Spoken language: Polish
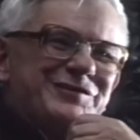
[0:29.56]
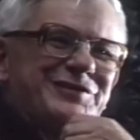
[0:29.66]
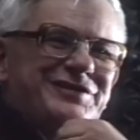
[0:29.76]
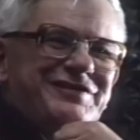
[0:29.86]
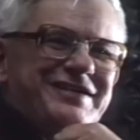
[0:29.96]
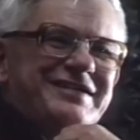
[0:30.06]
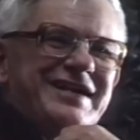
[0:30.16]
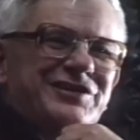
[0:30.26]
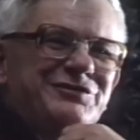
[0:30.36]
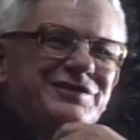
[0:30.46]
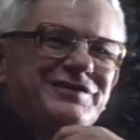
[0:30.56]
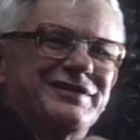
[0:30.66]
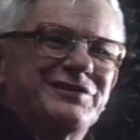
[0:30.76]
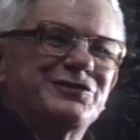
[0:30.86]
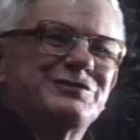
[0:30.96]
mówię oczywiście żartobliwie,
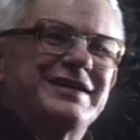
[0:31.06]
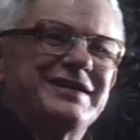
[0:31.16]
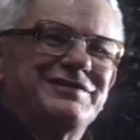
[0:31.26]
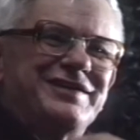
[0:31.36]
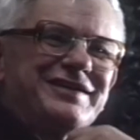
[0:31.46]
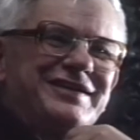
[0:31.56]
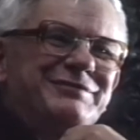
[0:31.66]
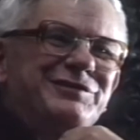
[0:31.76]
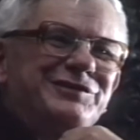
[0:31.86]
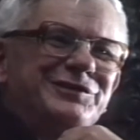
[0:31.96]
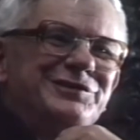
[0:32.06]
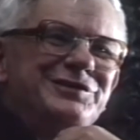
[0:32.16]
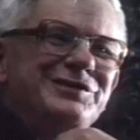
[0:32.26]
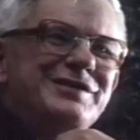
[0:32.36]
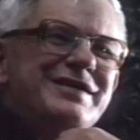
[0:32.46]
że układy gwiezdne
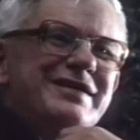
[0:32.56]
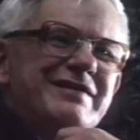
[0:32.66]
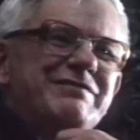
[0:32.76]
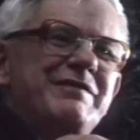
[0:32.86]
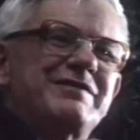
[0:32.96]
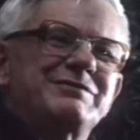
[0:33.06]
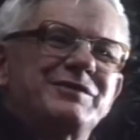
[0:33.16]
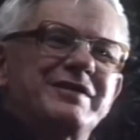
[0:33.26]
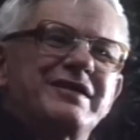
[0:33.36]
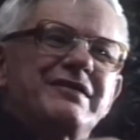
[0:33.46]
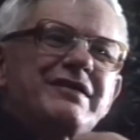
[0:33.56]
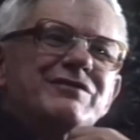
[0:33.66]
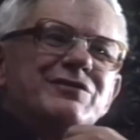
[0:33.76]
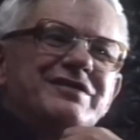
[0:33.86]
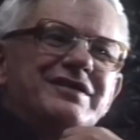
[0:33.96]
powodują, że w pewnym momencie w
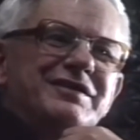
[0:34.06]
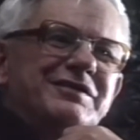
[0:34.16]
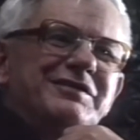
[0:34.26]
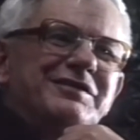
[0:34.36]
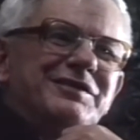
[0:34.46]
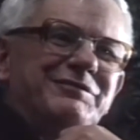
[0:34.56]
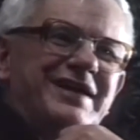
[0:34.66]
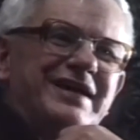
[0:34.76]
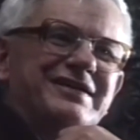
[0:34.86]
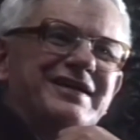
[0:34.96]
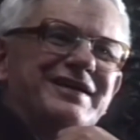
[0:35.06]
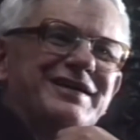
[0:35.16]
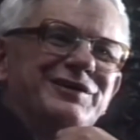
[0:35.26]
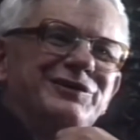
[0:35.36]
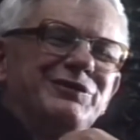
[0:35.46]
różnych e,
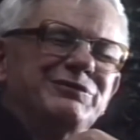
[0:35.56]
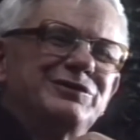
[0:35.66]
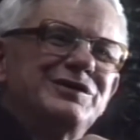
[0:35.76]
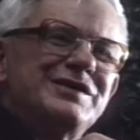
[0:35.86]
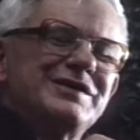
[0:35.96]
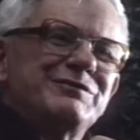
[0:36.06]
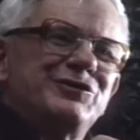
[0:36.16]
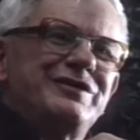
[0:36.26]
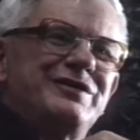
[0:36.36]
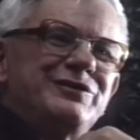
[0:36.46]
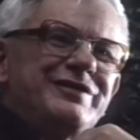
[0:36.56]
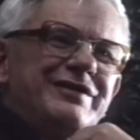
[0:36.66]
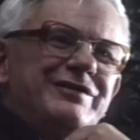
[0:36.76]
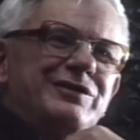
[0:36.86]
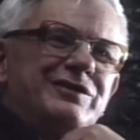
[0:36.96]
miastach globu młodzi
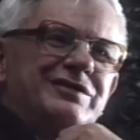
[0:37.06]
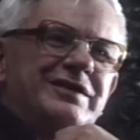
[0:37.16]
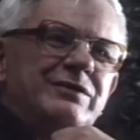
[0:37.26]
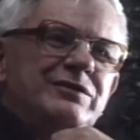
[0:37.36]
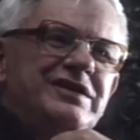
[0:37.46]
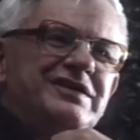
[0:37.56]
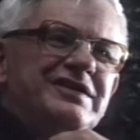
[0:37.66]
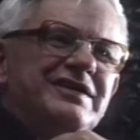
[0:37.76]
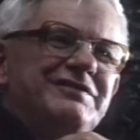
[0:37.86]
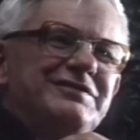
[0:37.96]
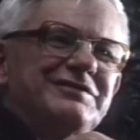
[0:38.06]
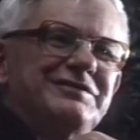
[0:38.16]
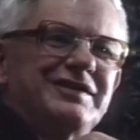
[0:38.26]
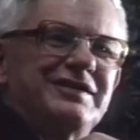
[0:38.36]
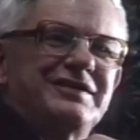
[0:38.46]
ludzie wychodzą na ulicę,
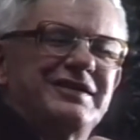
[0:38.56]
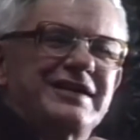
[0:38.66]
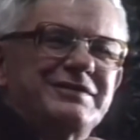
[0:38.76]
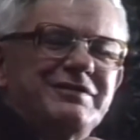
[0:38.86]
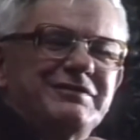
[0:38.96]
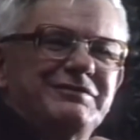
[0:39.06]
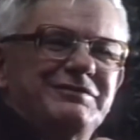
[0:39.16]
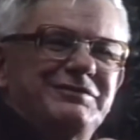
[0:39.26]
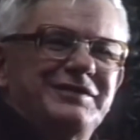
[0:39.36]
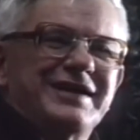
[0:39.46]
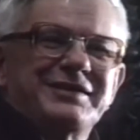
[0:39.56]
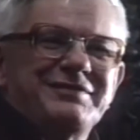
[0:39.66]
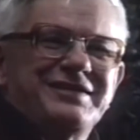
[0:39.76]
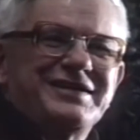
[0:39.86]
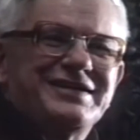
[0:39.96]
więc na tym, na tym
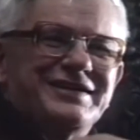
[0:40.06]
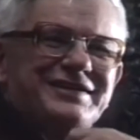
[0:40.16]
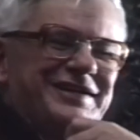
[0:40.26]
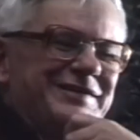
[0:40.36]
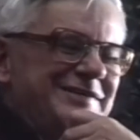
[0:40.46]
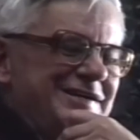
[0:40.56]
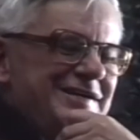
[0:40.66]
się nie znam,